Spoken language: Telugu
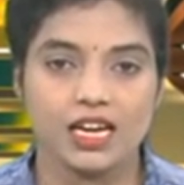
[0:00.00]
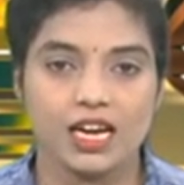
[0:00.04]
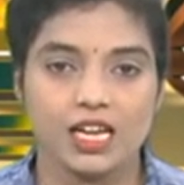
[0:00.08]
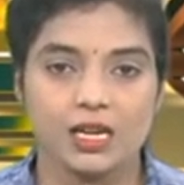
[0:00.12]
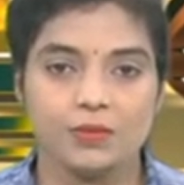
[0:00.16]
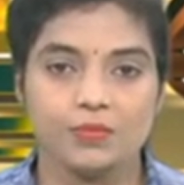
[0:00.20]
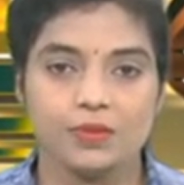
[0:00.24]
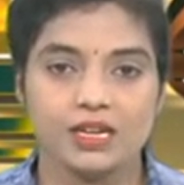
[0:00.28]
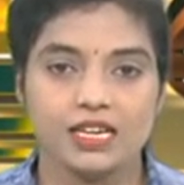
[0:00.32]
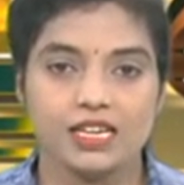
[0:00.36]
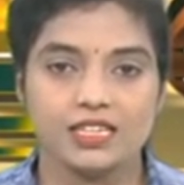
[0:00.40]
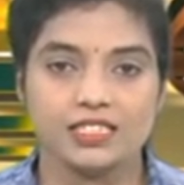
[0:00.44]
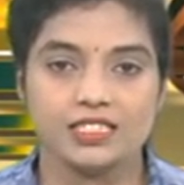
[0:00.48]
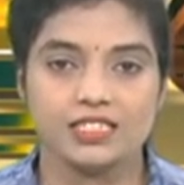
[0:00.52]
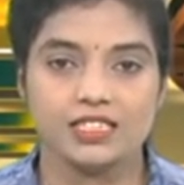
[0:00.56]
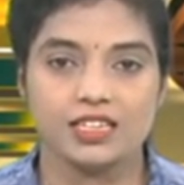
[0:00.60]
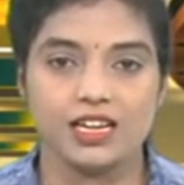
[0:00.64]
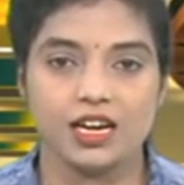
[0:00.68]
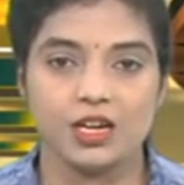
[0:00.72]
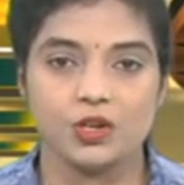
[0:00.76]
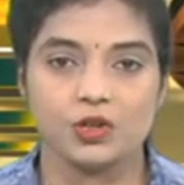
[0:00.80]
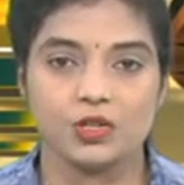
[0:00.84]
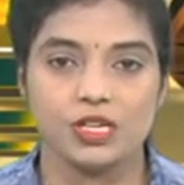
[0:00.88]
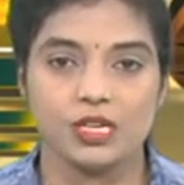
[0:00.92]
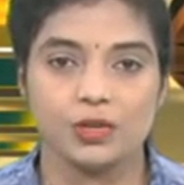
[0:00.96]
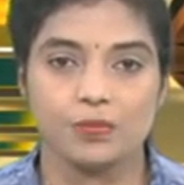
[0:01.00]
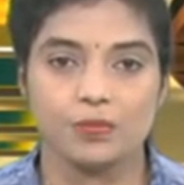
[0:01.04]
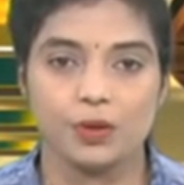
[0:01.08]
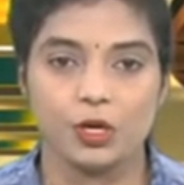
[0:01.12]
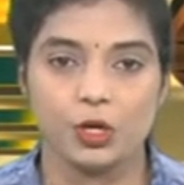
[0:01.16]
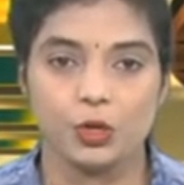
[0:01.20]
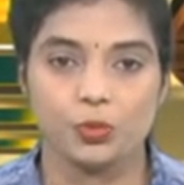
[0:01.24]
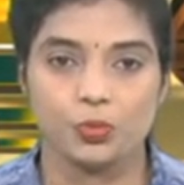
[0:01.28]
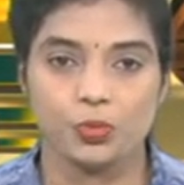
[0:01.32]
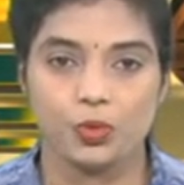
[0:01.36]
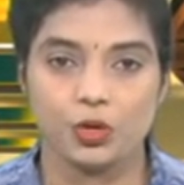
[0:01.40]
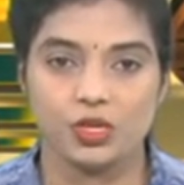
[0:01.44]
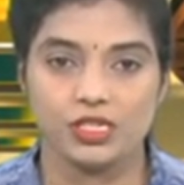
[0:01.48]
కరీంనగర్ జిల్లాలోని
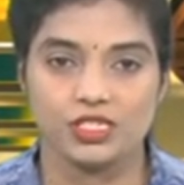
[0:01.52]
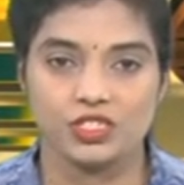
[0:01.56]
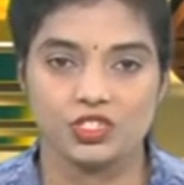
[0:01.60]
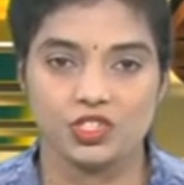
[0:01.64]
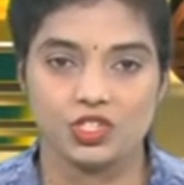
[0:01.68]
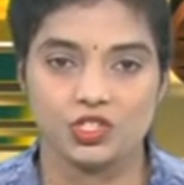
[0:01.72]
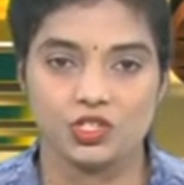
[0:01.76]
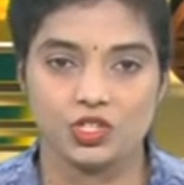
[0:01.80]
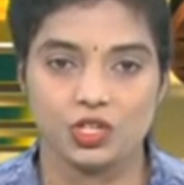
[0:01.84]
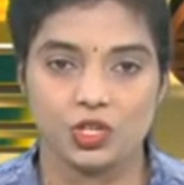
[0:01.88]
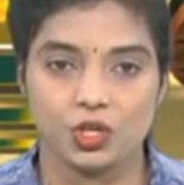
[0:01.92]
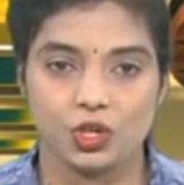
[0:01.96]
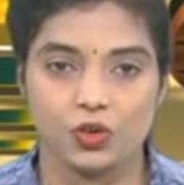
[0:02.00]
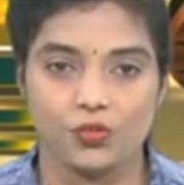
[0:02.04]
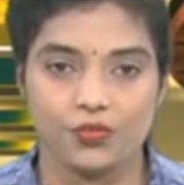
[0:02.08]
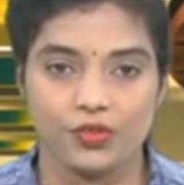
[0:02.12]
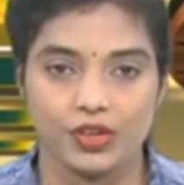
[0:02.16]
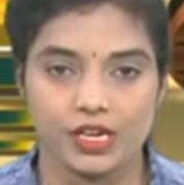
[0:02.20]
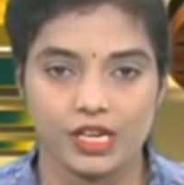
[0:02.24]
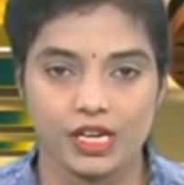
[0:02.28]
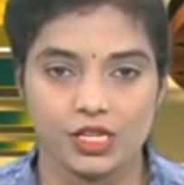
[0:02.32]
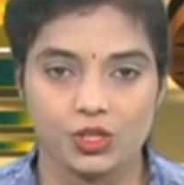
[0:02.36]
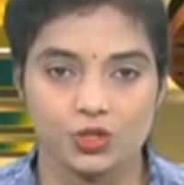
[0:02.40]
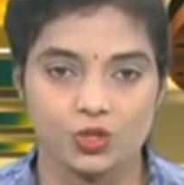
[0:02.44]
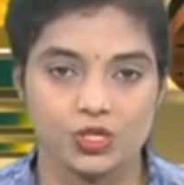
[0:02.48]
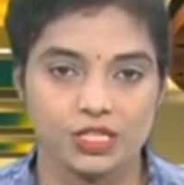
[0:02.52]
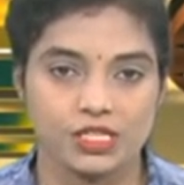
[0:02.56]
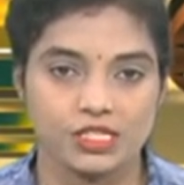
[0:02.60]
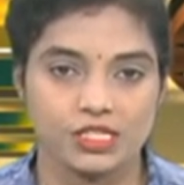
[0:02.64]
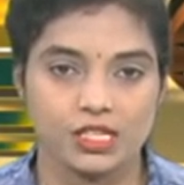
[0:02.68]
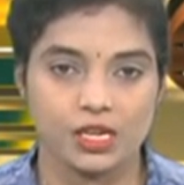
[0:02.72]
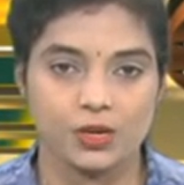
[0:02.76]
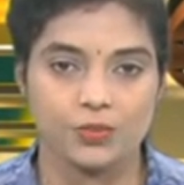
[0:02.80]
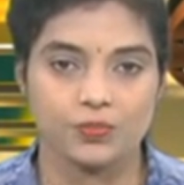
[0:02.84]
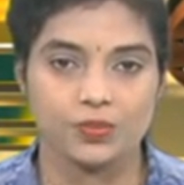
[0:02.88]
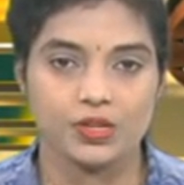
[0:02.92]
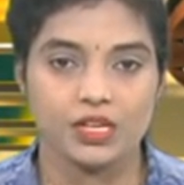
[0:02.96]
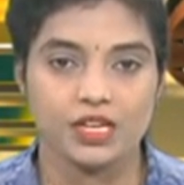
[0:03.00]
పలు పోలీస్ స్టేషన్లో ఫిర్యాదు
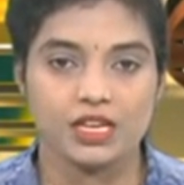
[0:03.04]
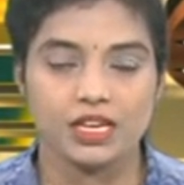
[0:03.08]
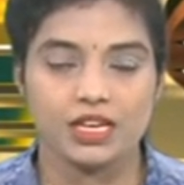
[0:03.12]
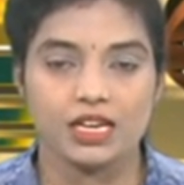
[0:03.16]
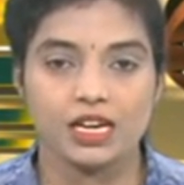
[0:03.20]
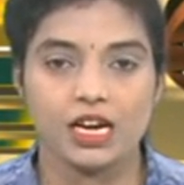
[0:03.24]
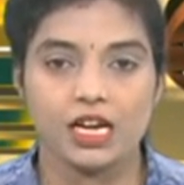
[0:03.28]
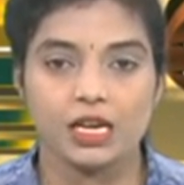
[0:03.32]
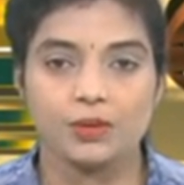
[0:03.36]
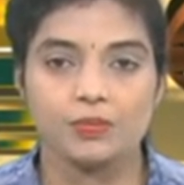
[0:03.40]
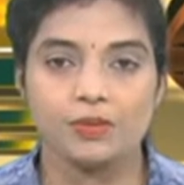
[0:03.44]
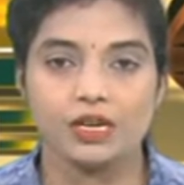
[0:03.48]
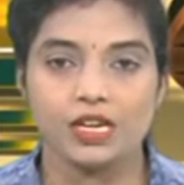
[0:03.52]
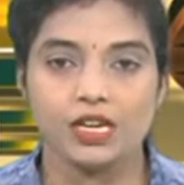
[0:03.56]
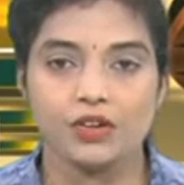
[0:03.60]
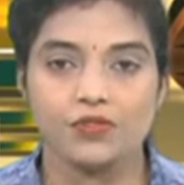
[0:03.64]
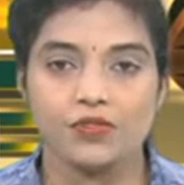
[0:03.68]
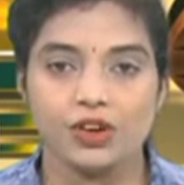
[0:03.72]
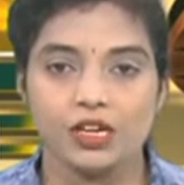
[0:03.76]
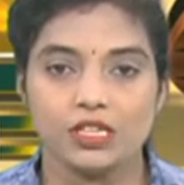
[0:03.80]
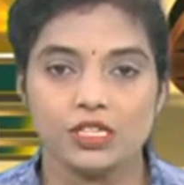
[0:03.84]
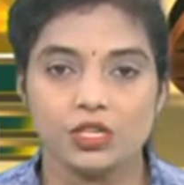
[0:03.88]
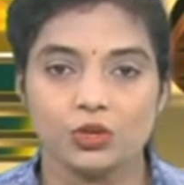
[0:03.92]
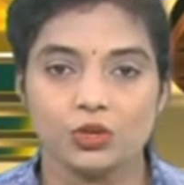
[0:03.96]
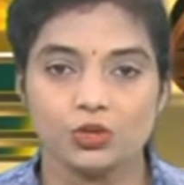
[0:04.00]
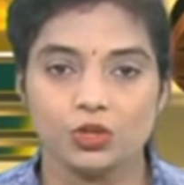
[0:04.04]
చేశారు కరీంనగర్